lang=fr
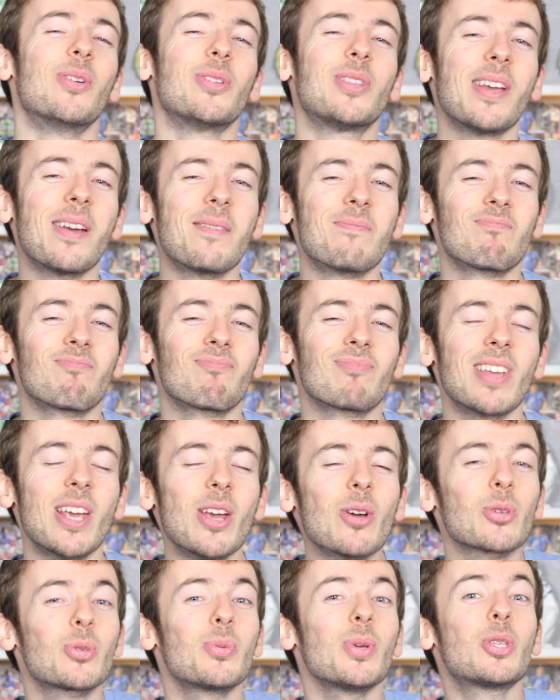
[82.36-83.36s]
noté.
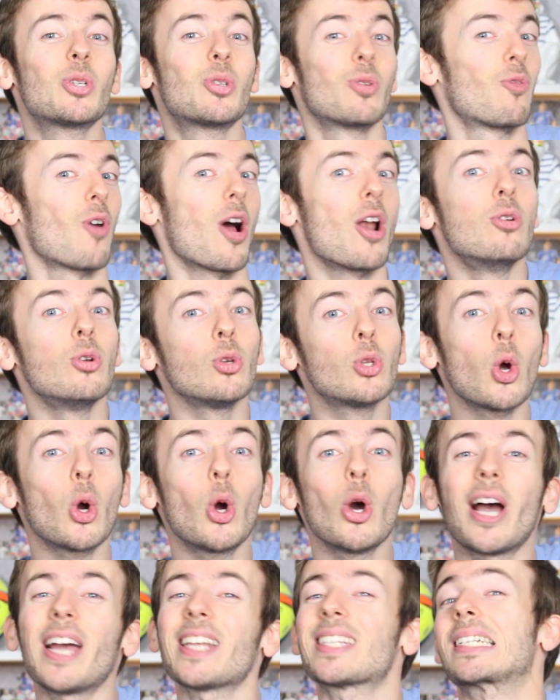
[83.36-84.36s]
Et ensuite, tu vois Ludo
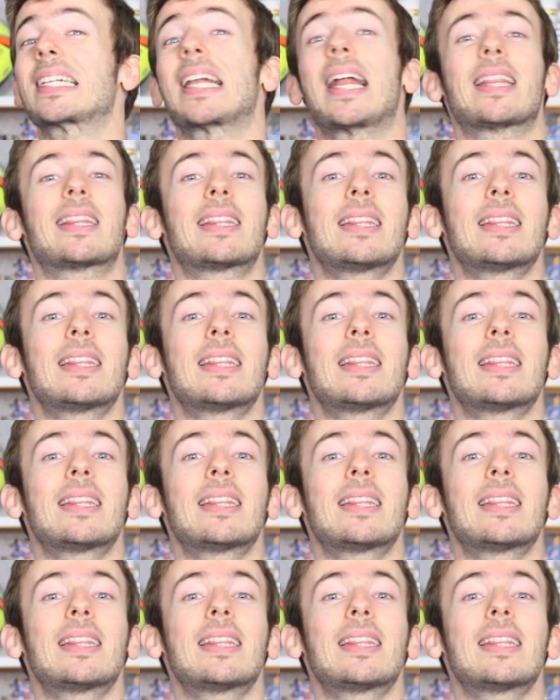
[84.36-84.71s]
Goretz, la